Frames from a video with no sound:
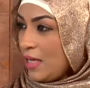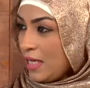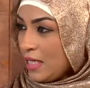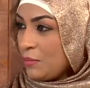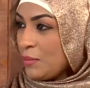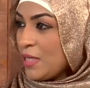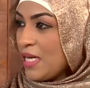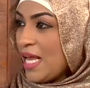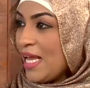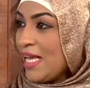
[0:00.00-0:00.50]
يعني
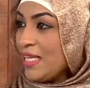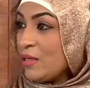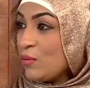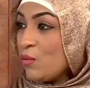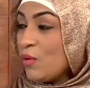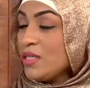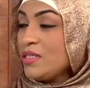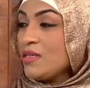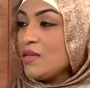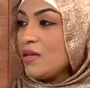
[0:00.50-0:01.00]
من الحياه
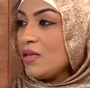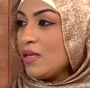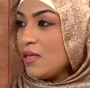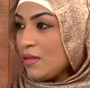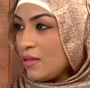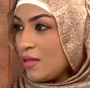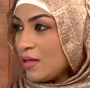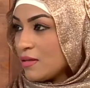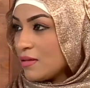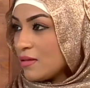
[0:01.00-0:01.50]
المؤثره
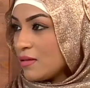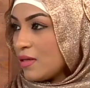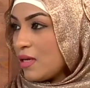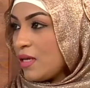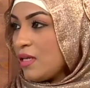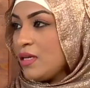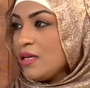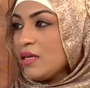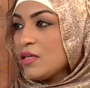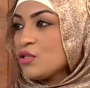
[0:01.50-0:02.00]
جدا
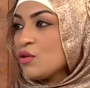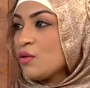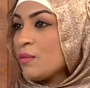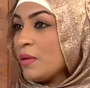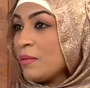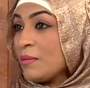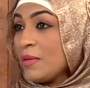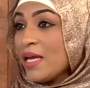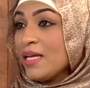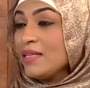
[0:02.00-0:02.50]
انك نعم. شرب
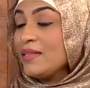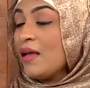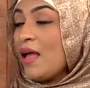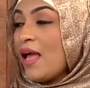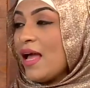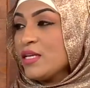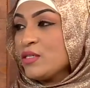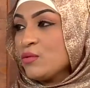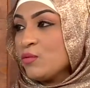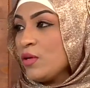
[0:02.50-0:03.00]
المياه ده
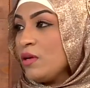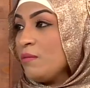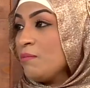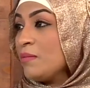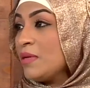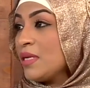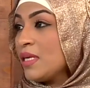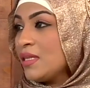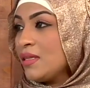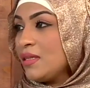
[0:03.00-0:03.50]
حاجه
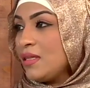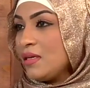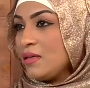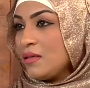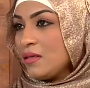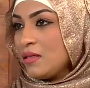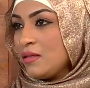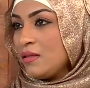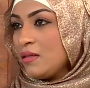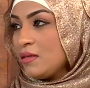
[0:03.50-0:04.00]
مهمه جدا
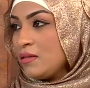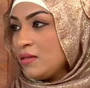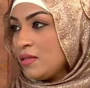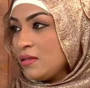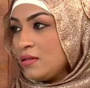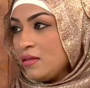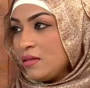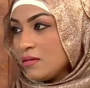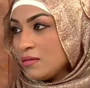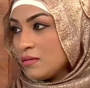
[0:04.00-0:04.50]
جدا
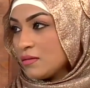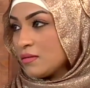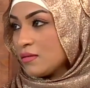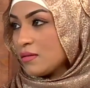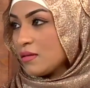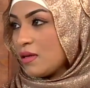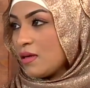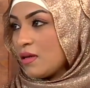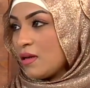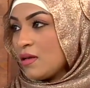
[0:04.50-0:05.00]
جدا
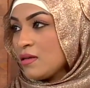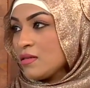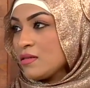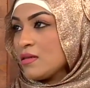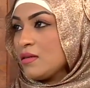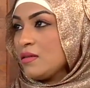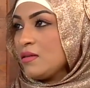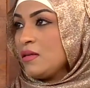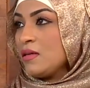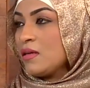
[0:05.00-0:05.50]
خلاص إيه.